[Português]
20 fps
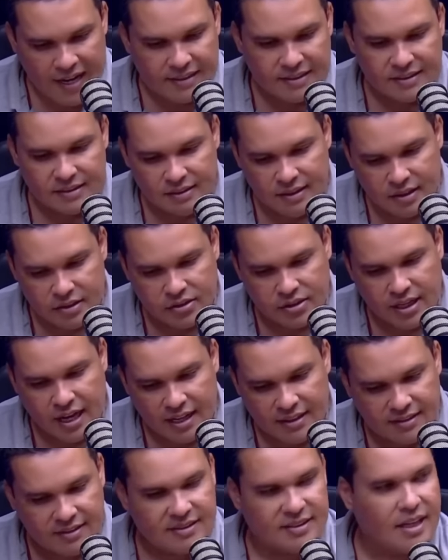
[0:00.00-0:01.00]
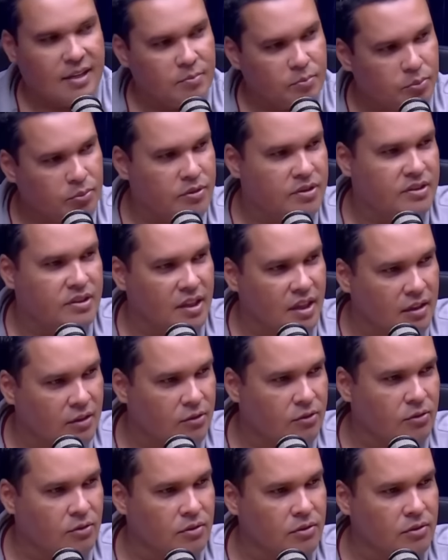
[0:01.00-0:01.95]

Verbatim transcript: se dedicar 100%